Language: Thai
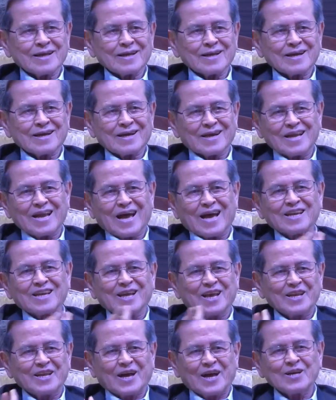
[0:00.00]
คณะเนี้ย
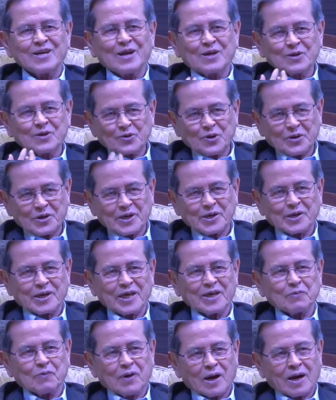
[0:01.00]
นะช่วยกันคิด
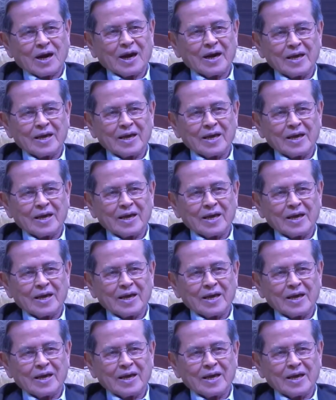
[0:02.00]
ว่าใคร